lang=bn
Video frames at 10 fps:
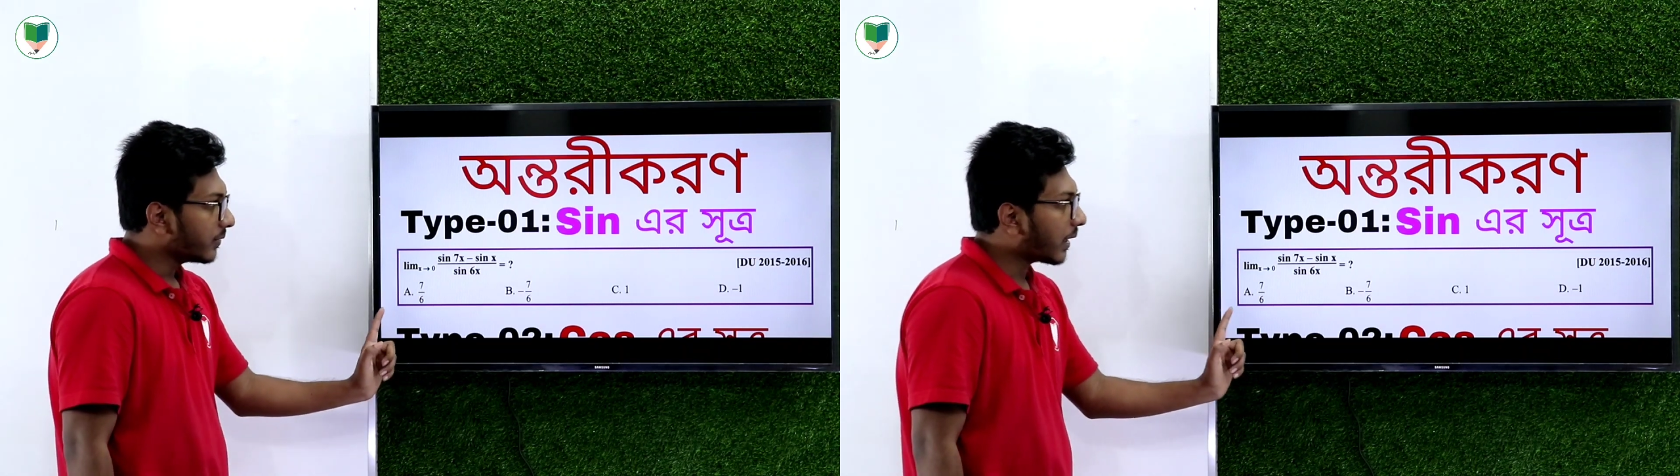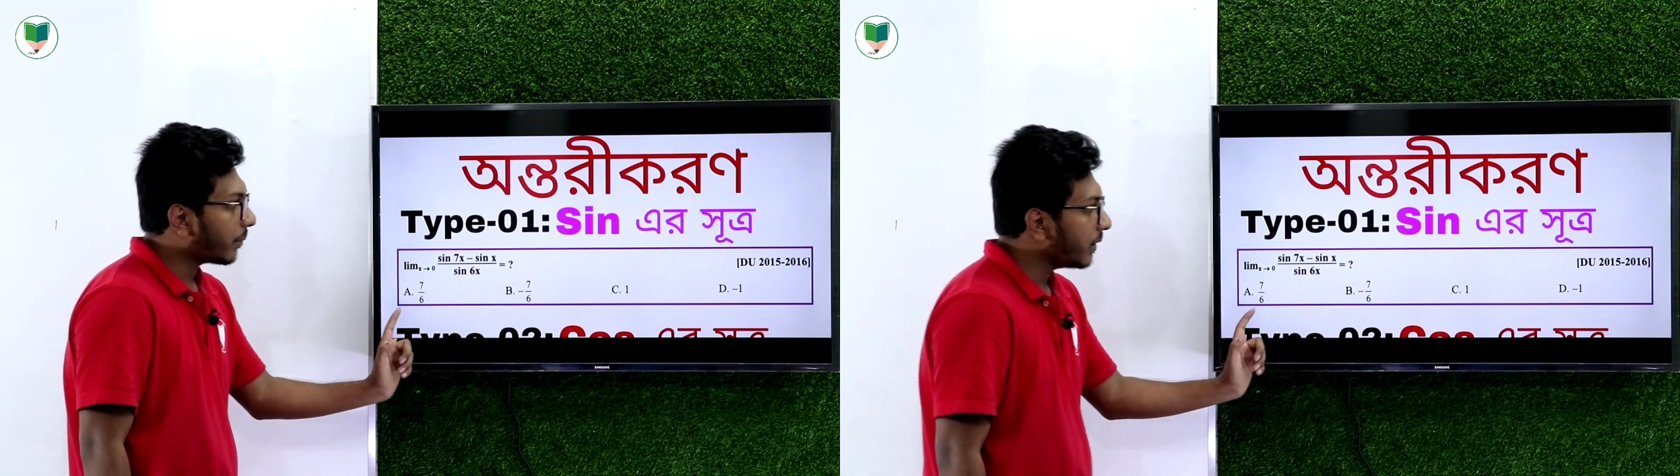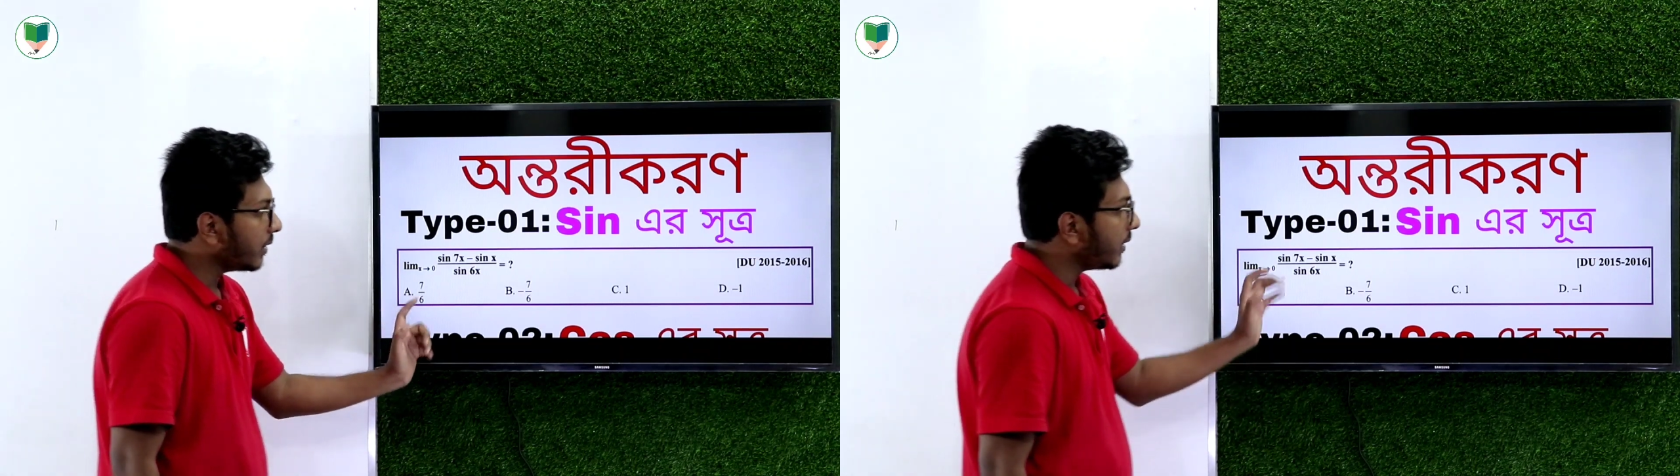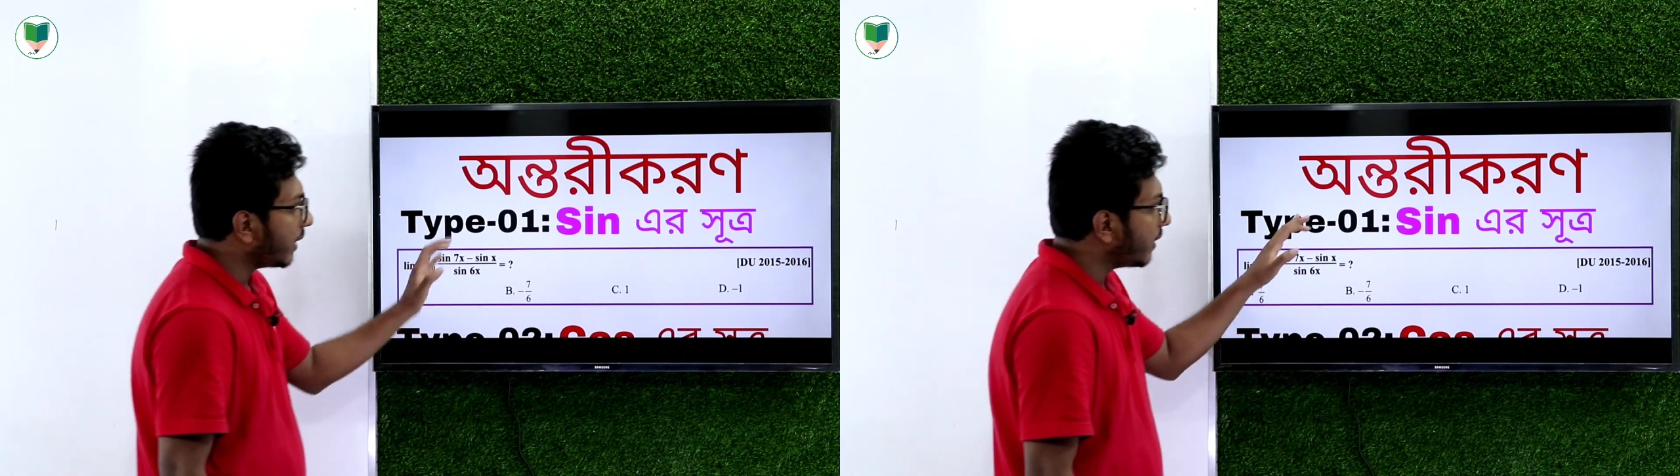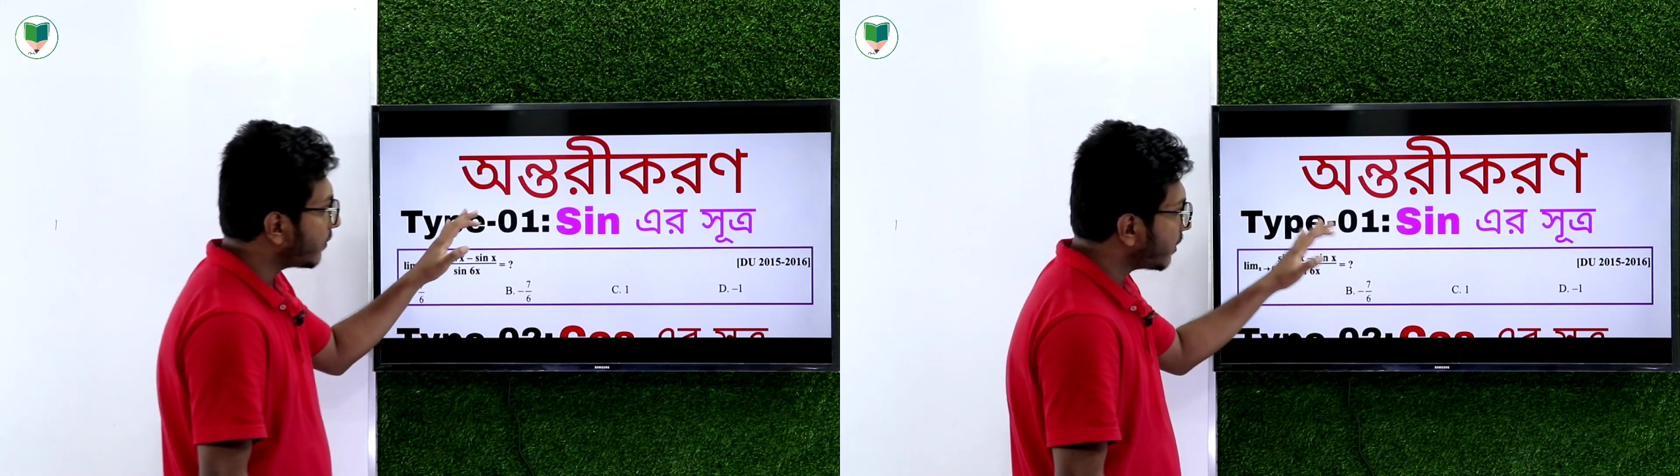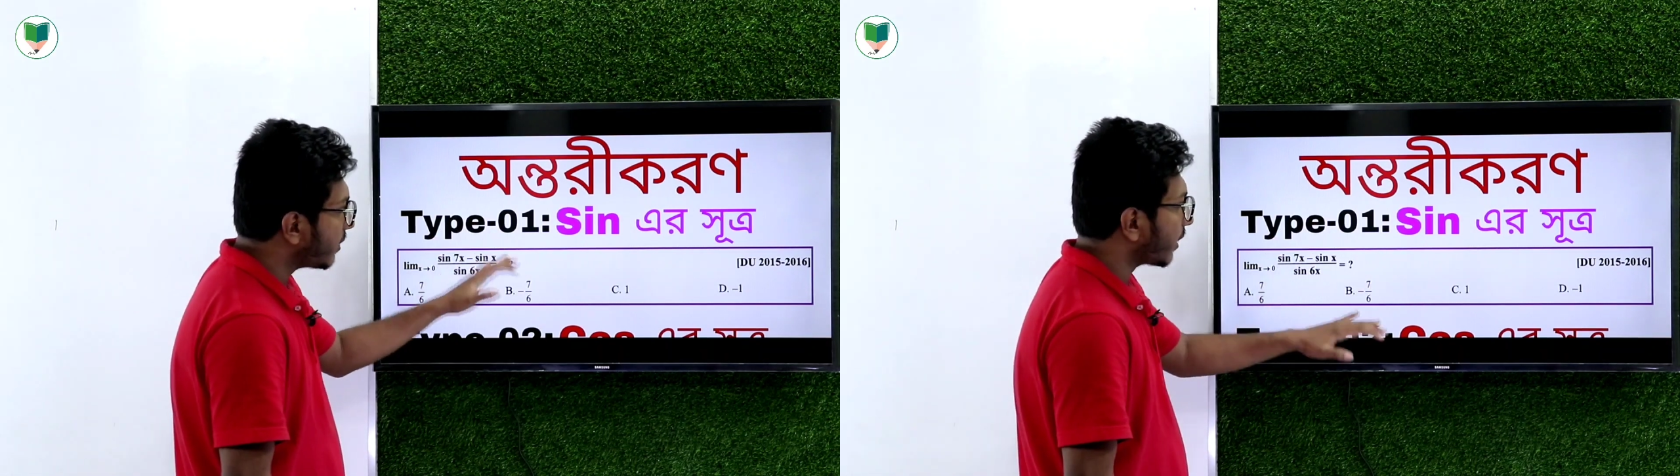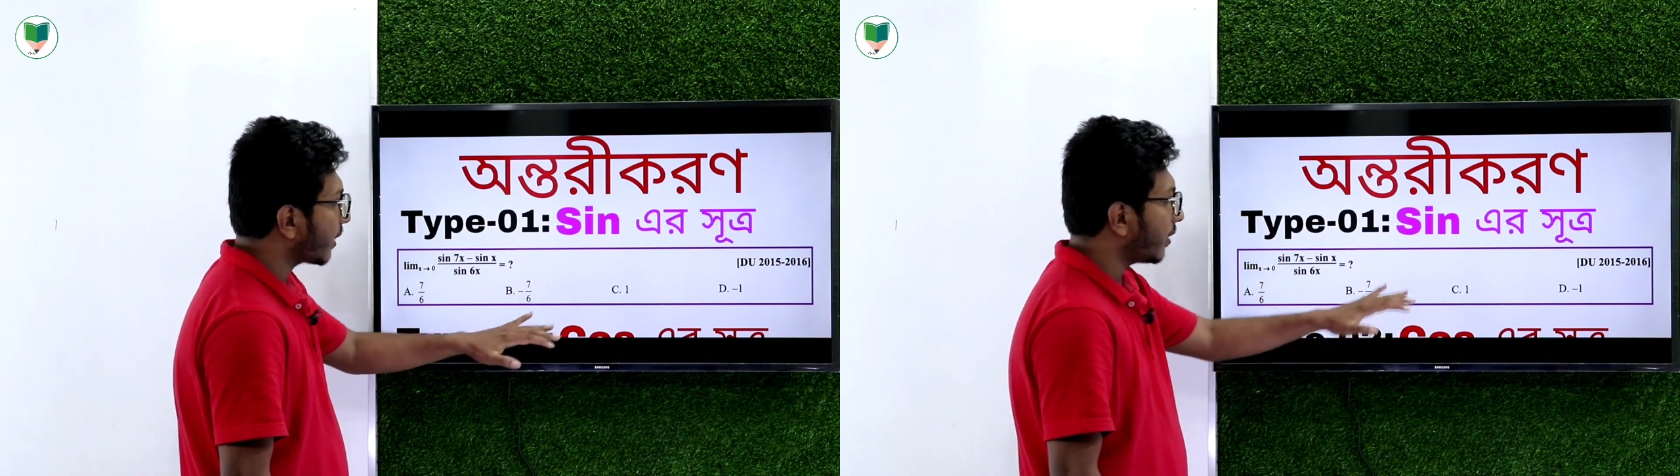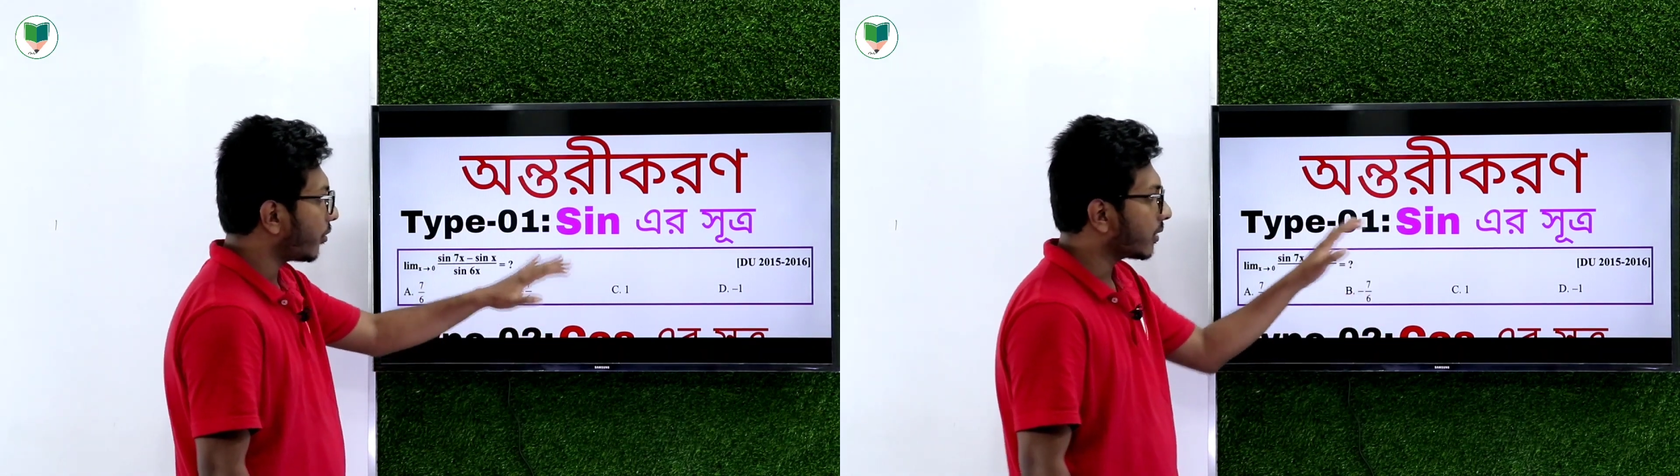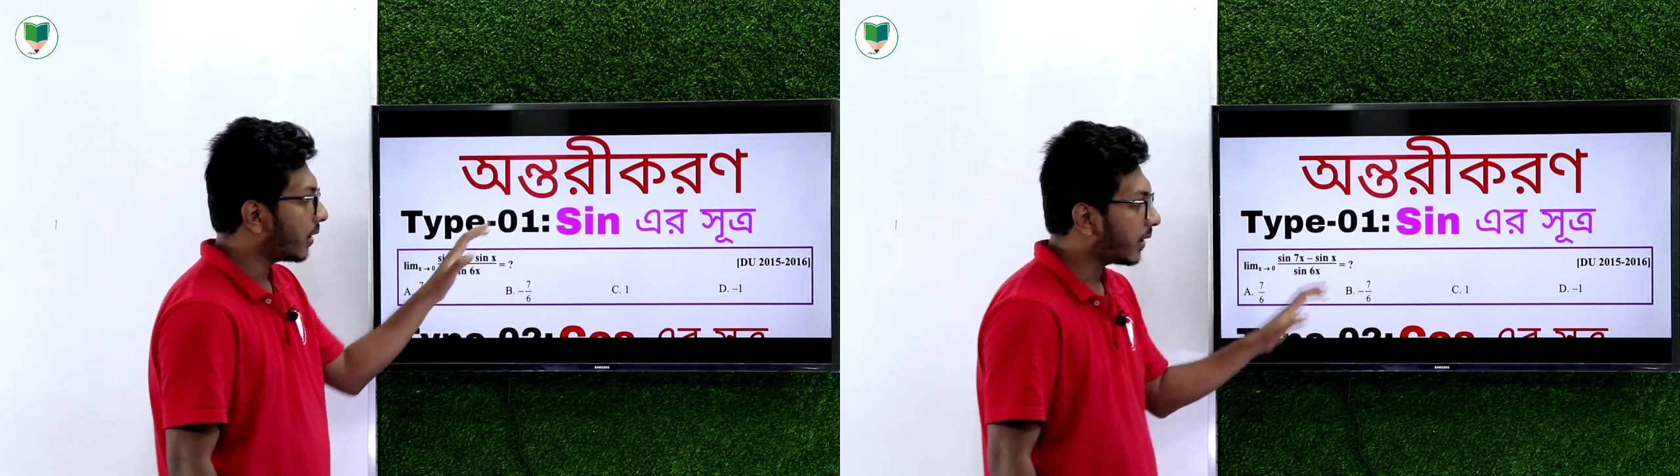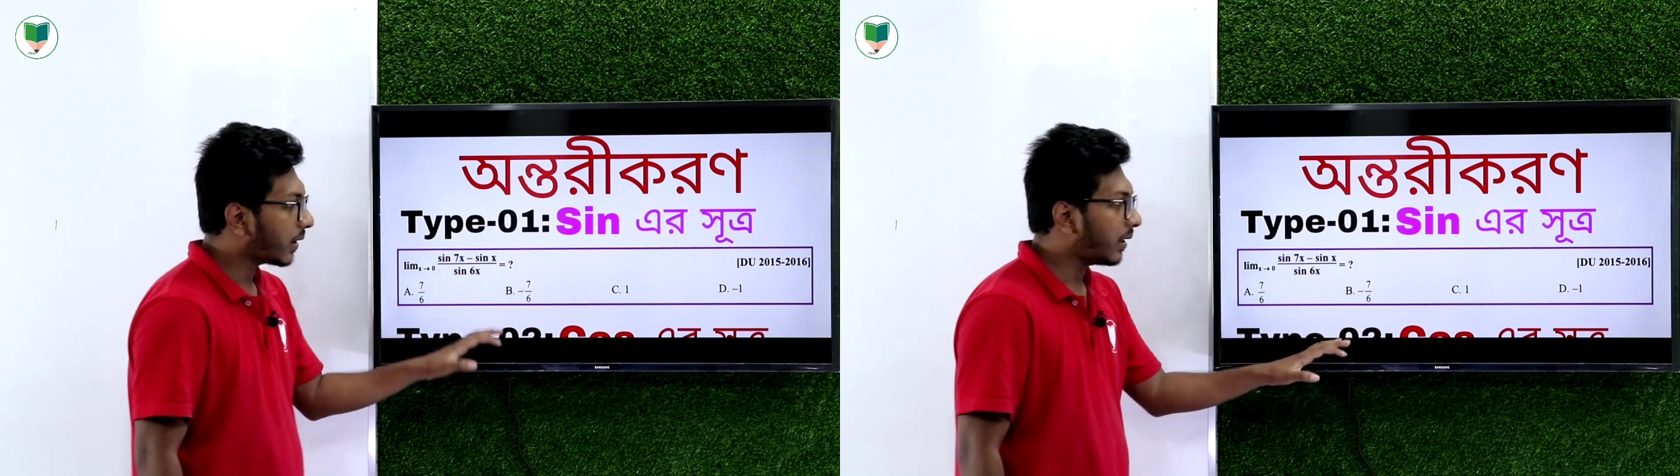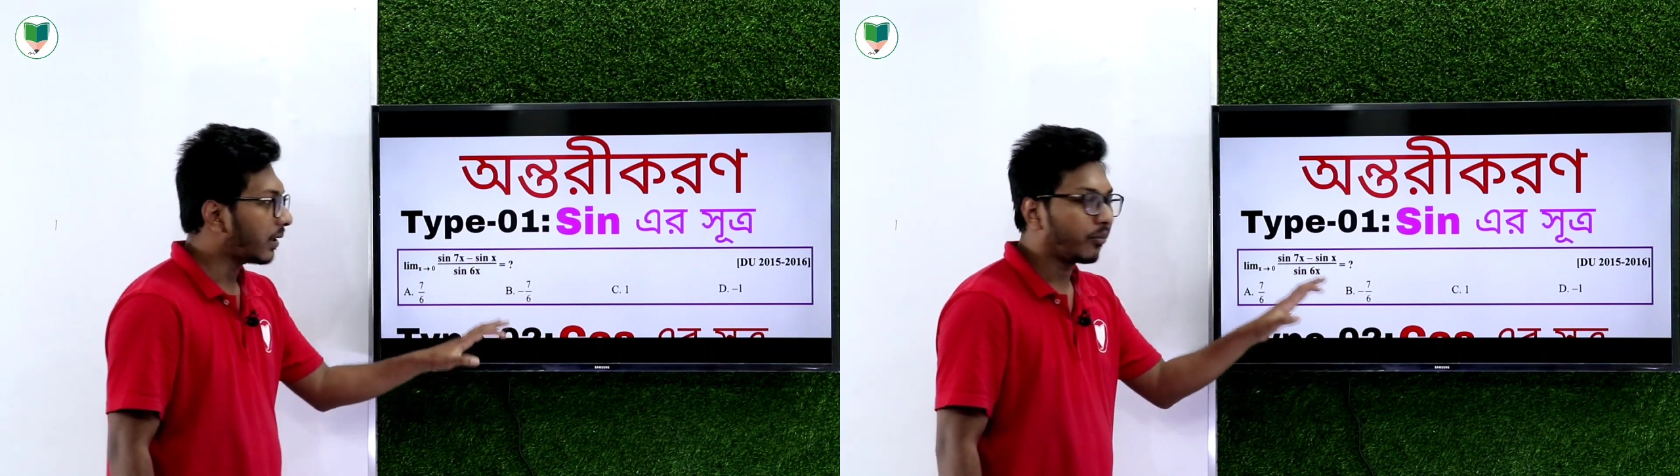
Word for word: যে আমি এই জিনিসটাকে এই অধ্যায়টাকে